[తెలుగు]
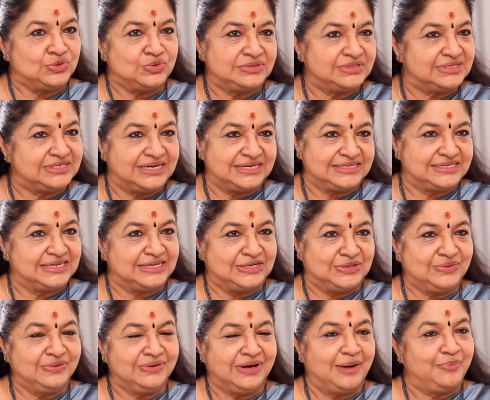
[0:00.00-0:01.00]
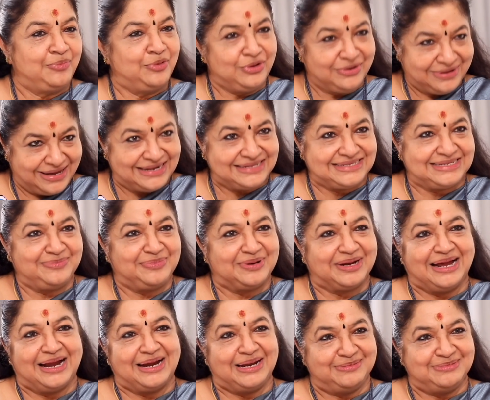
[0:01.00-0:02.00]
షోస్ చేశాను అప్పుడు కలిసి
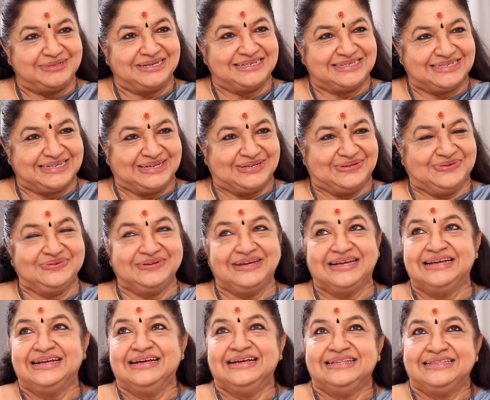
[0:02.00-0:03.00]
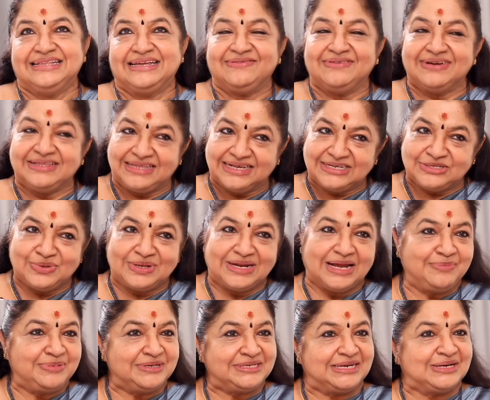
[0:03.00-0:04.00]
ప్రయాణం చేశాను తర్వాత
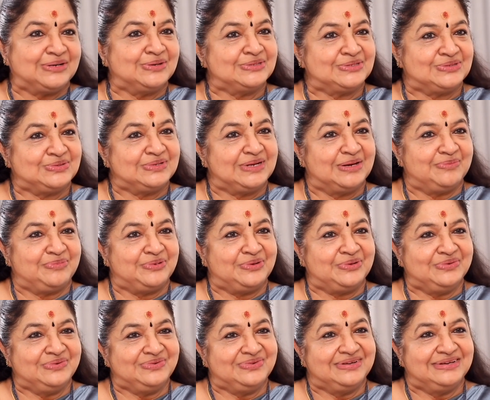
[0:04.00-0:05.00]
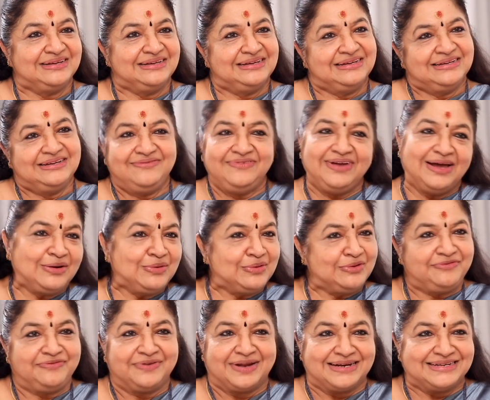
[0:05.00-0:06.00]
స్వరాభిషేక్ వస్తున్నప్పుడు విఆర్
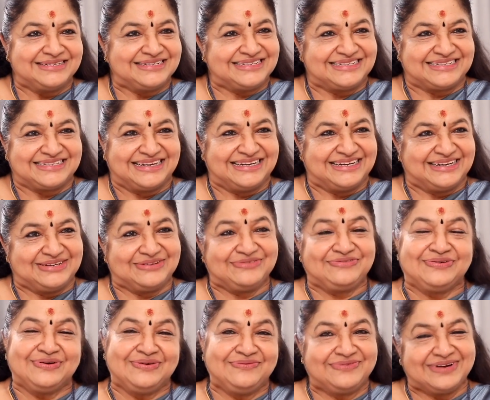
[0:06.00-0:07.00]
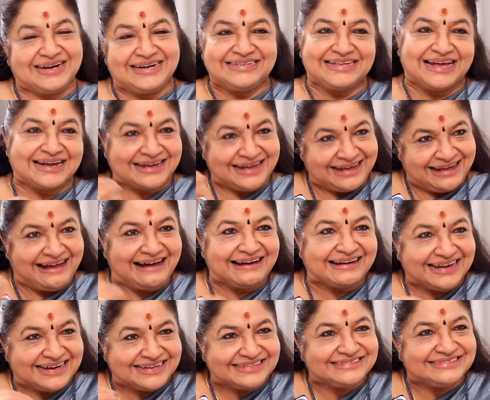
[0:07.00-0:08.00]
గుడ్ ఫ్రెండ్స్ ఫ్రెండ్స్ అక్క
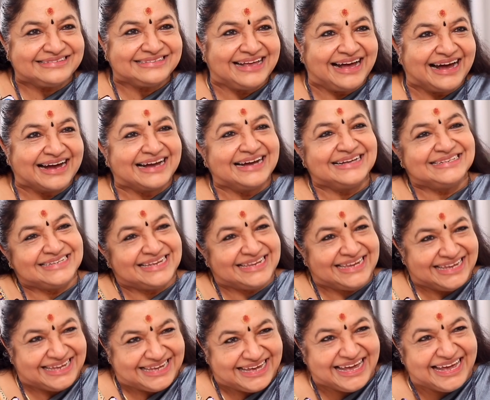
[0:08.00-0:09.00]
అక్క అక్క చెల్లి